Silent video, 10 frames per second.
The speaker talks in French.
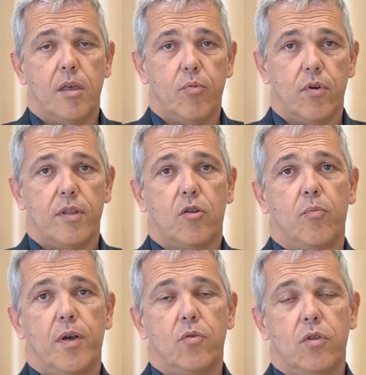Et puis on les
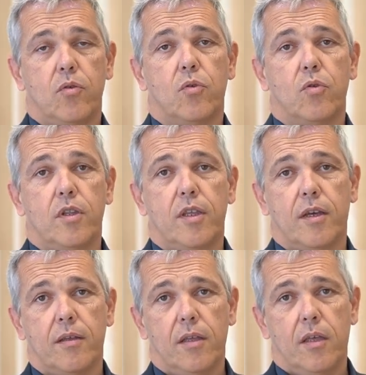accompagne aussi au
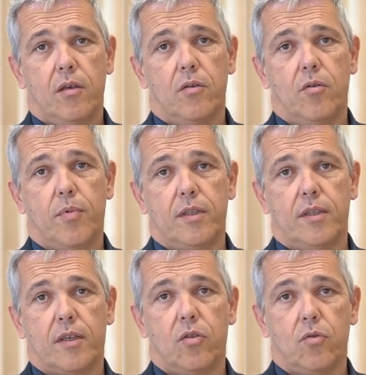quotidien euh, par
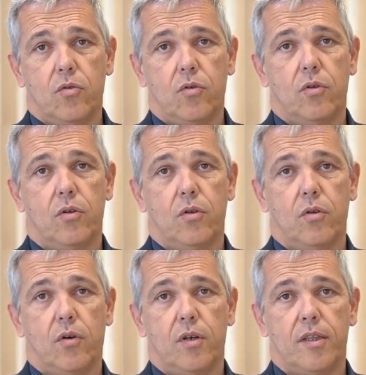des actions
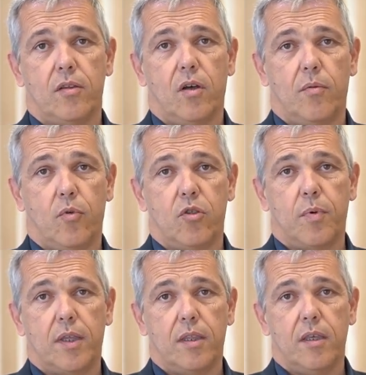en les aidant à
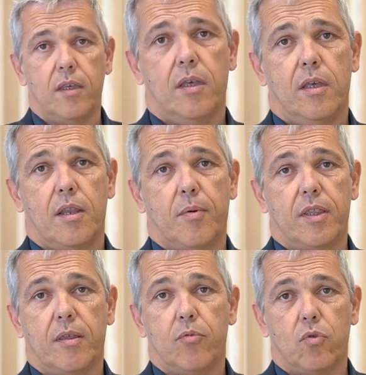prospecter et la
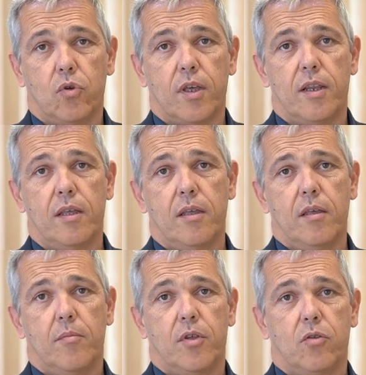prescription locale,
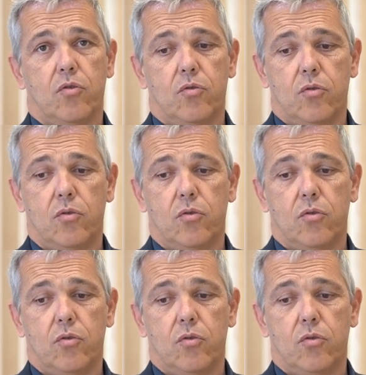parce que le,